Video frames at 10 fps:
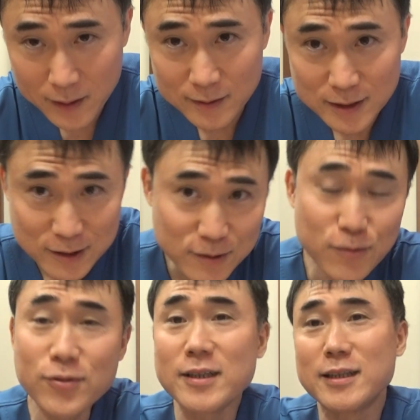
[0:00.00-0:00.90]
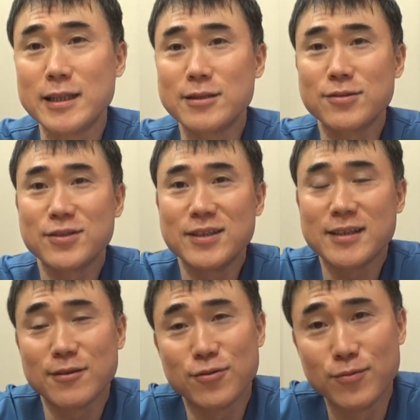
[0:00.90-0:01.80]
すごい傷つい
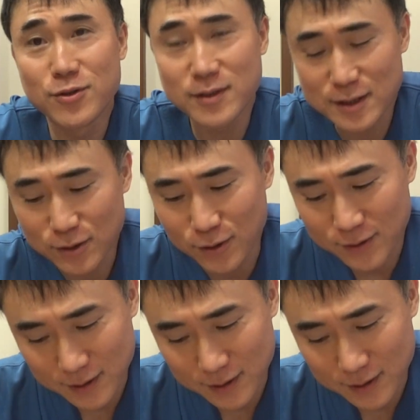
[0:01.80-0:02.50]
ちゃうと思うんですよ